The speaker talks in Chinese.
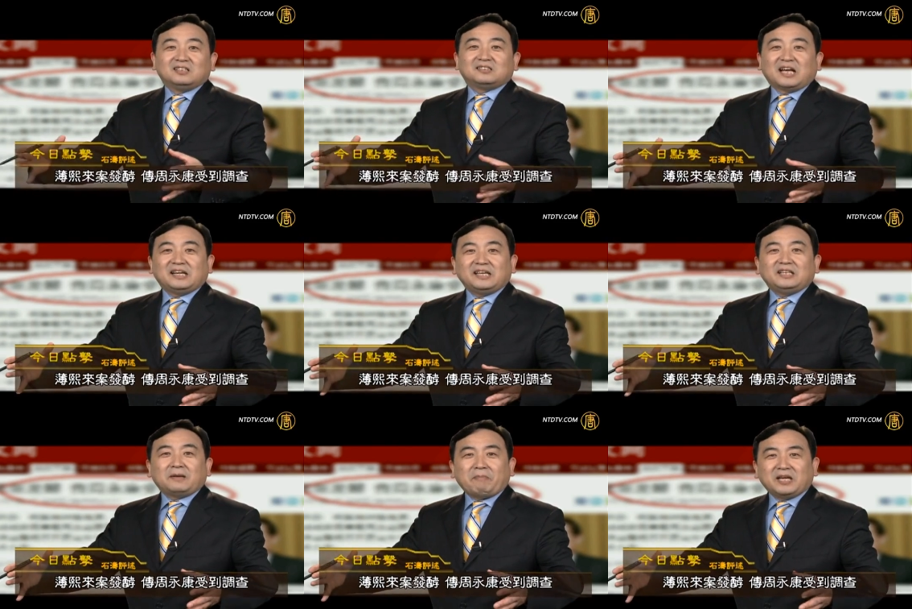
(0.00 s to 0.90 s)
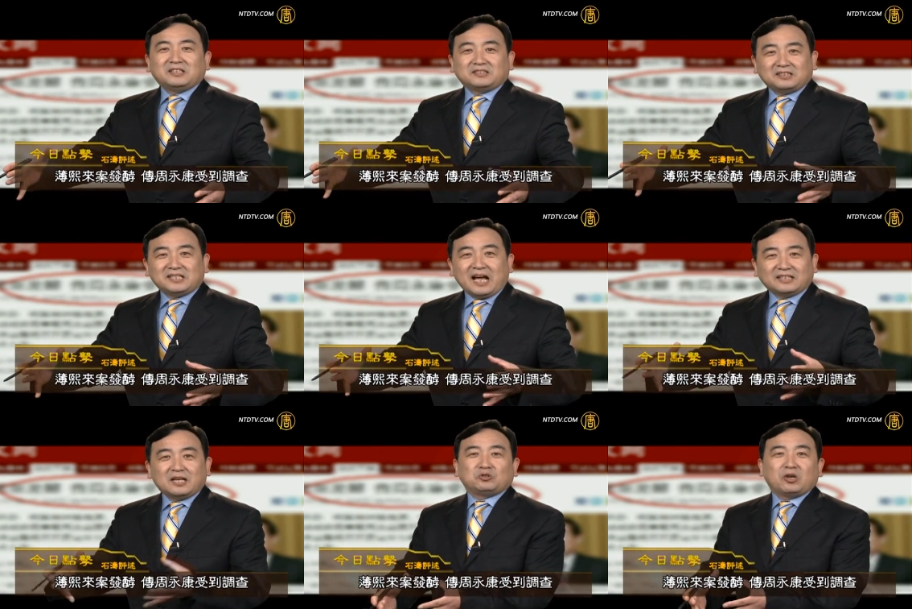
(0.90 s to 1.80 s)
在利益的背景之下，
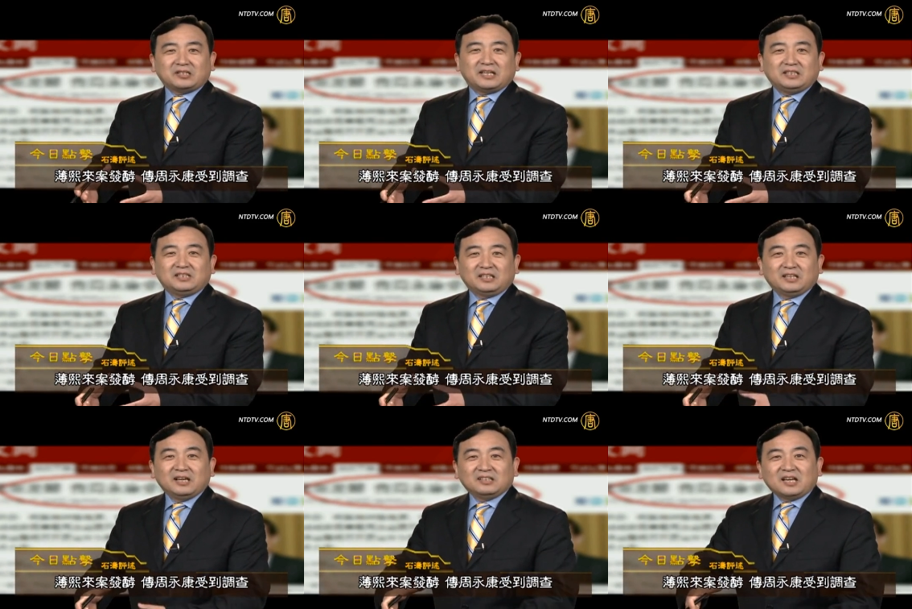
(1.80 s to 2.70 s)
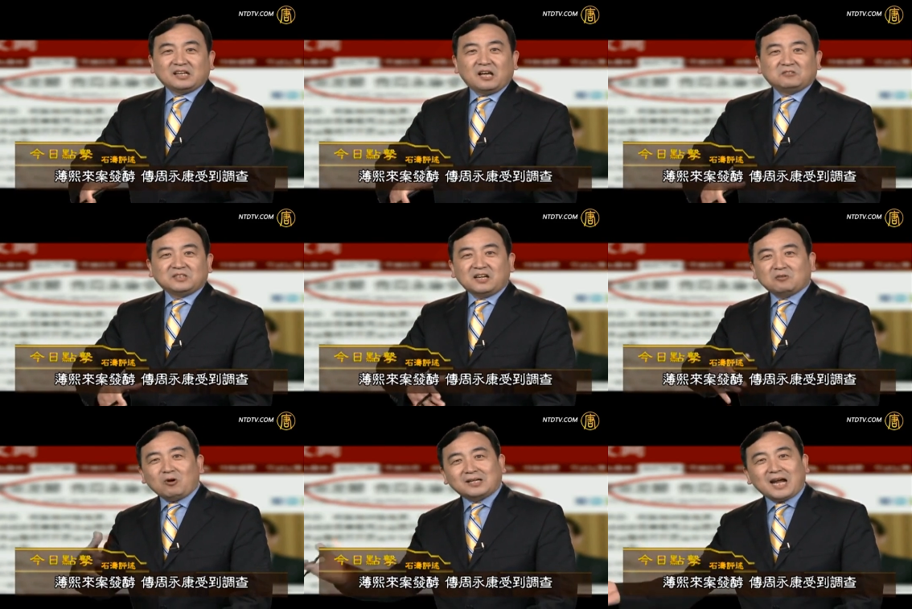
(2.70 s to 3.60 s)
他圈在一起。当老江
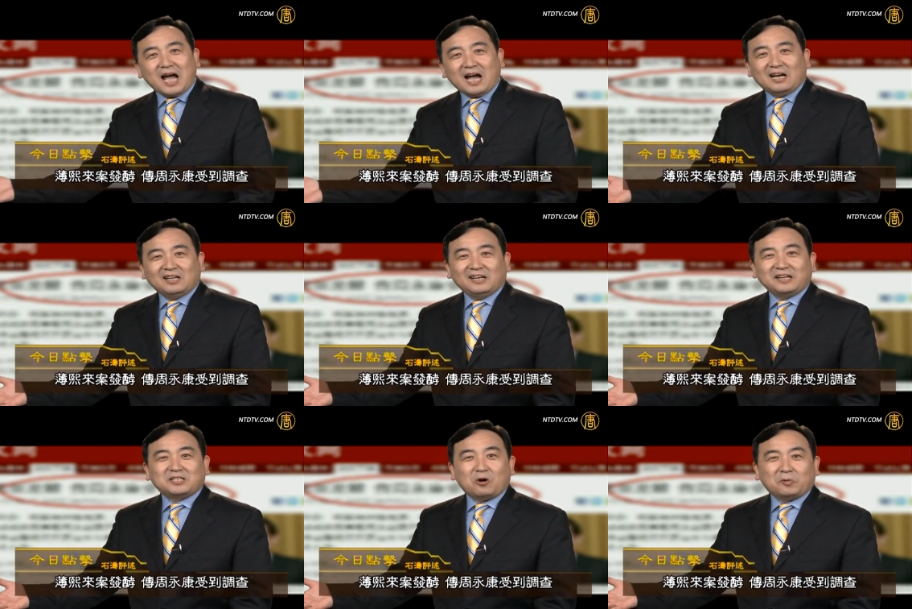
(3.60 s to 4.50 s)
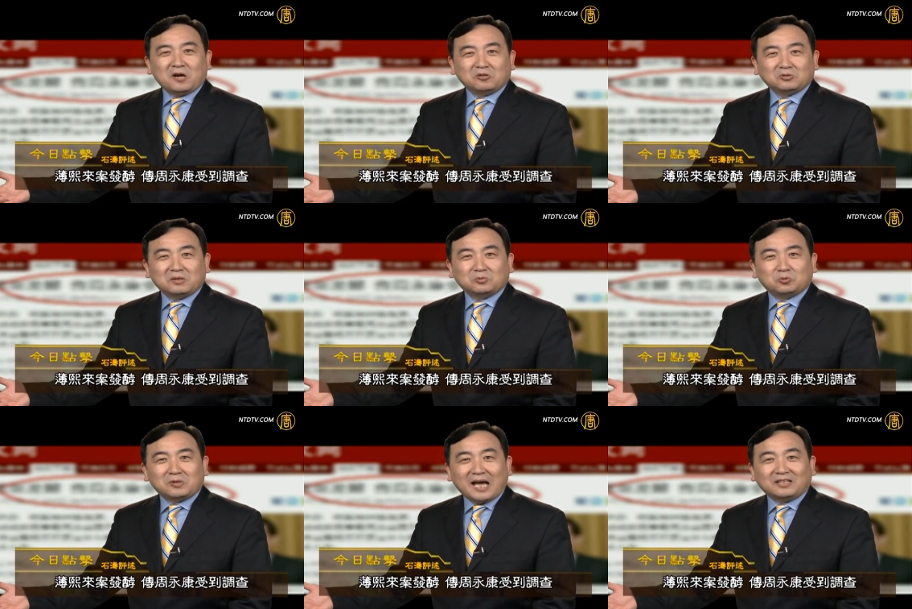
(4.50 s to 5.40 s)
咔嚓连照片都弄不
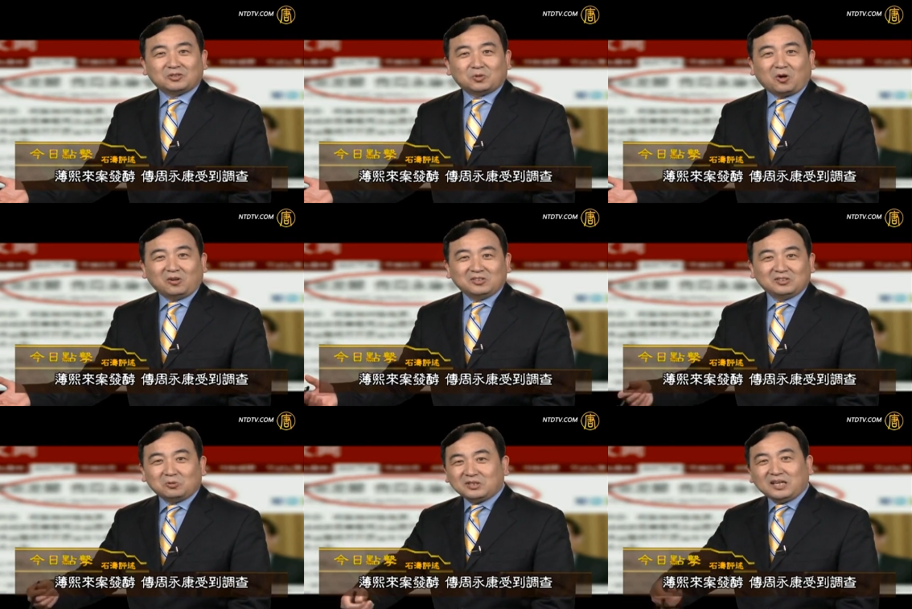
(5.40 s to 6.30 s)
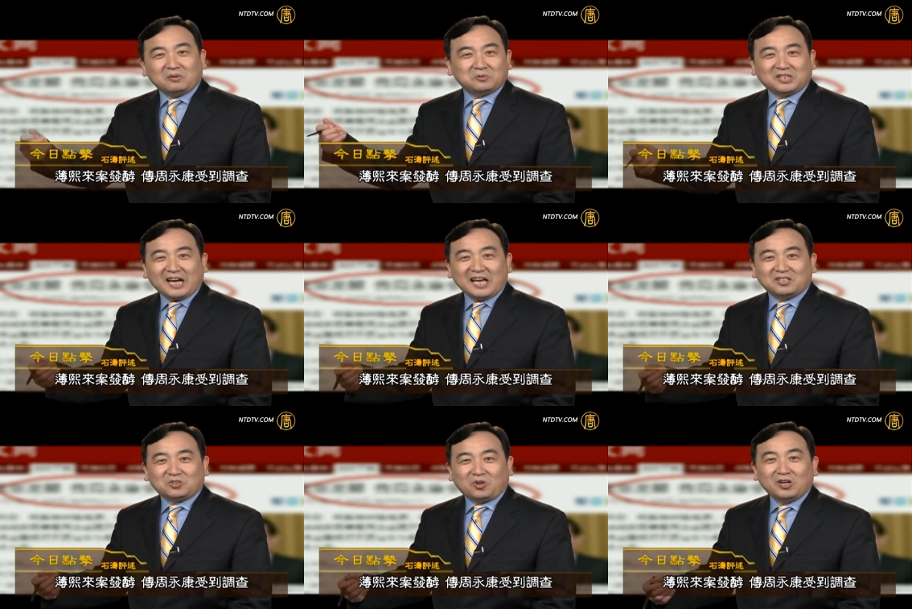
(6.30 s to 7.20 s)
出来的时候，都提溜不起来的
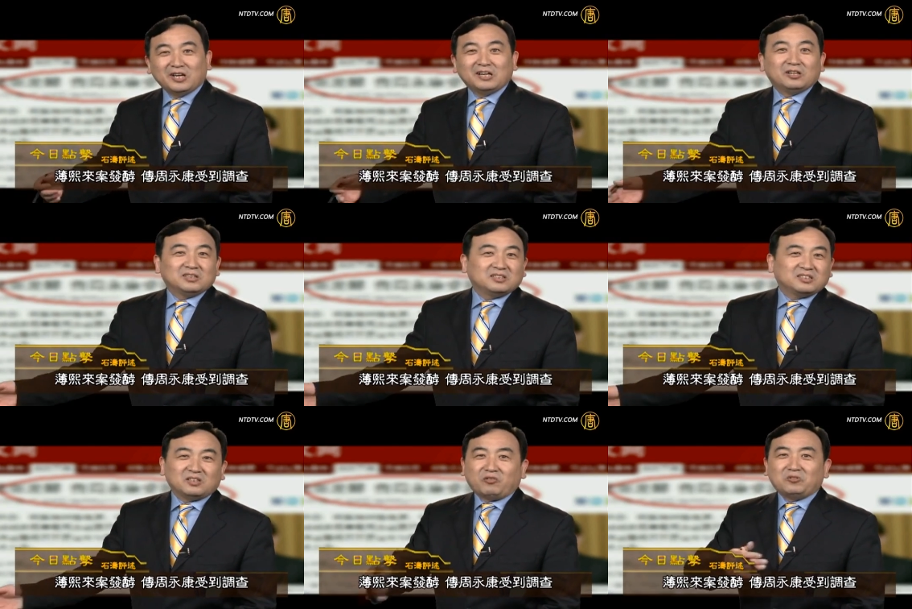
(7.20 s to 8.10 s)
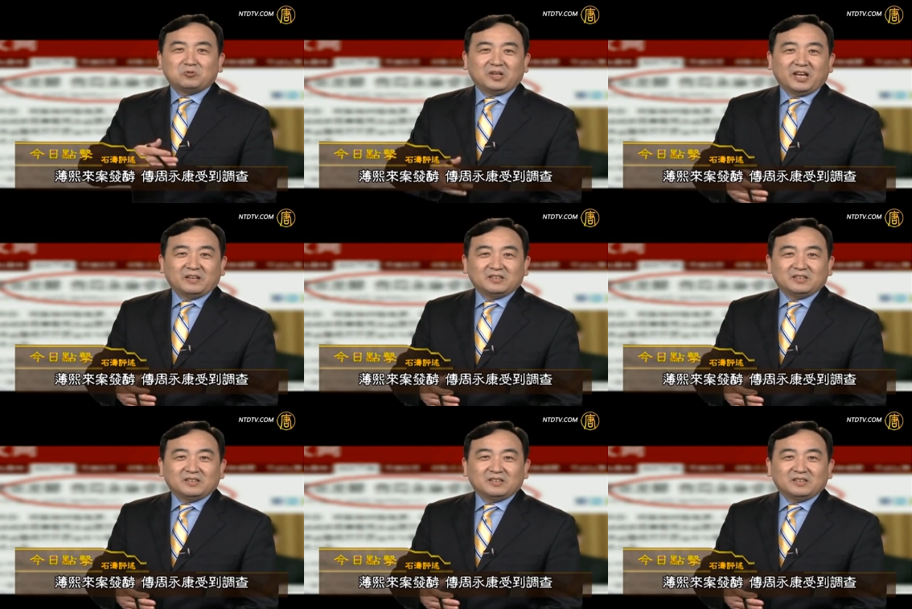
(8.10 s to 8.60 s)
时候，四分五裂。